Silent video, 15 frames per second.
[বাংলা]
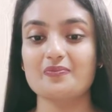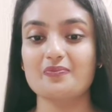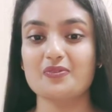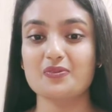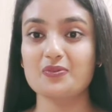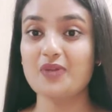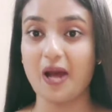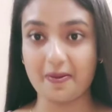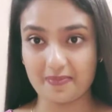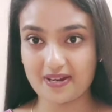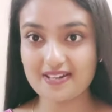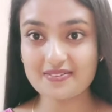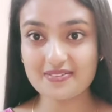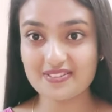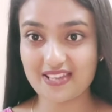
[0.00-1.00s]
শুধু আমার
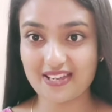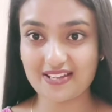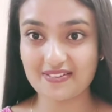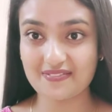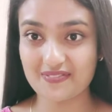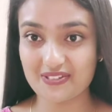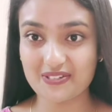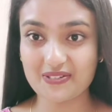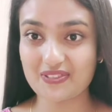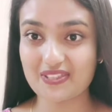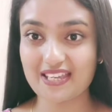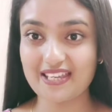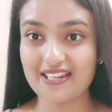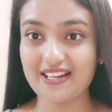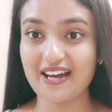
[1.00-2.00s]

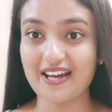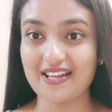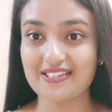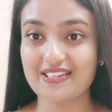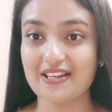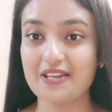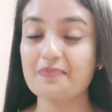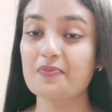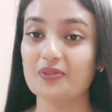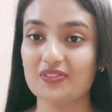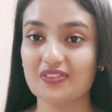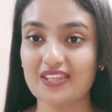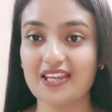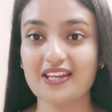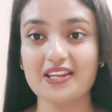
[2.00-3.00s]
ভিডিওতেই না আজকাল
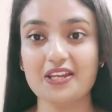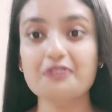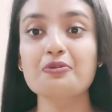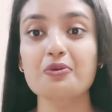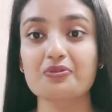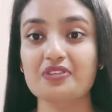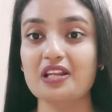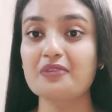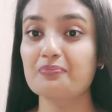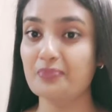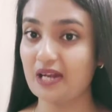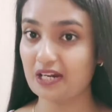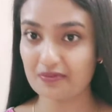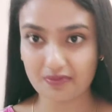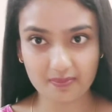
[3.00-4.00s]
প্রত্যেকটা সোশ্যাল
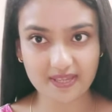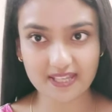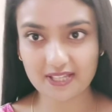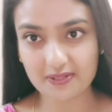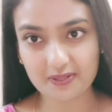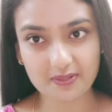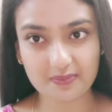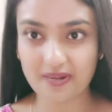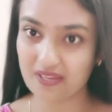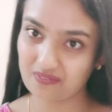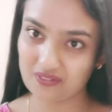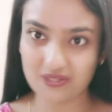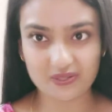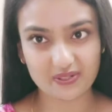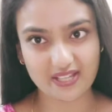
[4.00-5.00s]
প্ল্যাটফর্মেই কিন্তু তোমরা এই
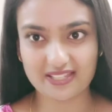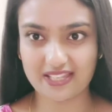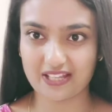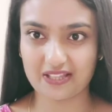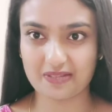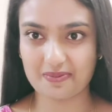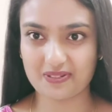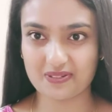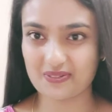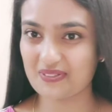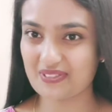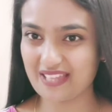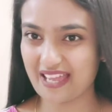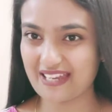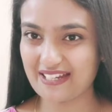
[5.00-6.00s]
ভিডিওটাই দেখতে পাচ্ছ
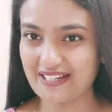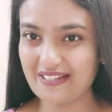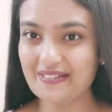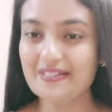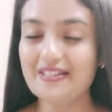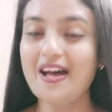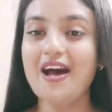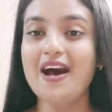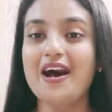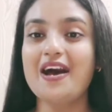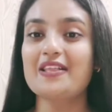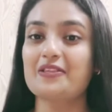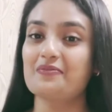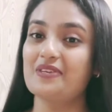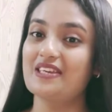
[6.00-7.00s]
তাই না
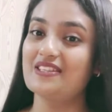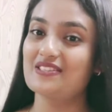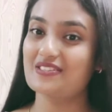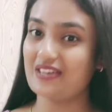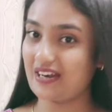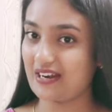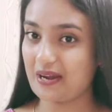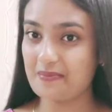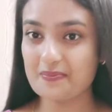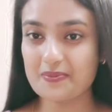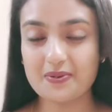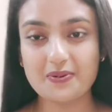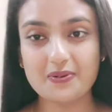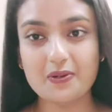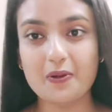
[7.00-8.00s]
তুমি ইনস্টাগ্রাম
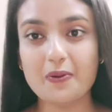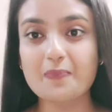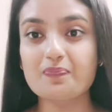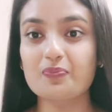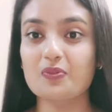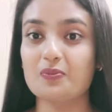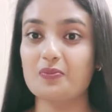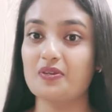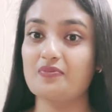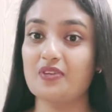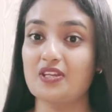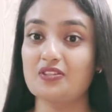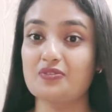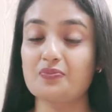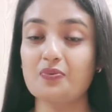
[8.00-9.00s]
খুলো তুমি
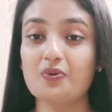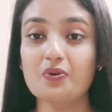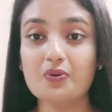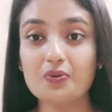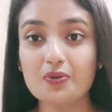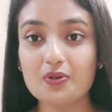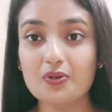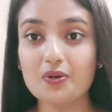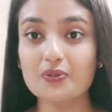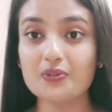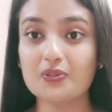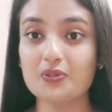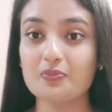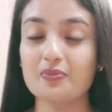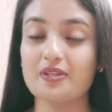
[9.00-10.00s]
ফেসবুক খুলো
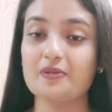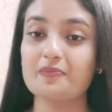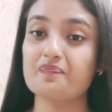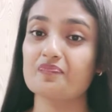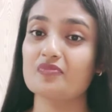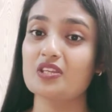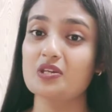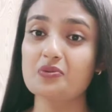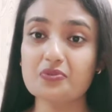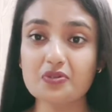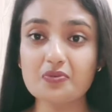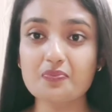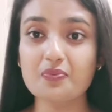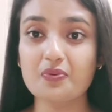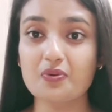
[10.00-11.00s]
তুমি ইউটিউব
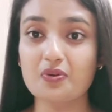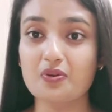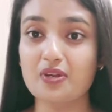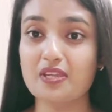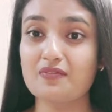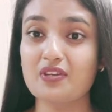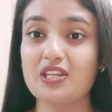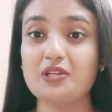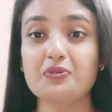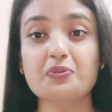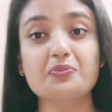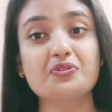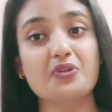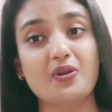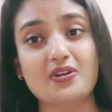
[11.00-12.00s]
খুলো ইভা ইউটিউব
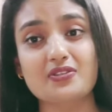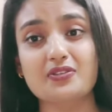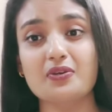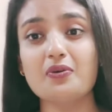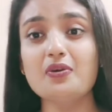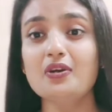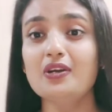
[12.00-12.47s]
শর্টসেও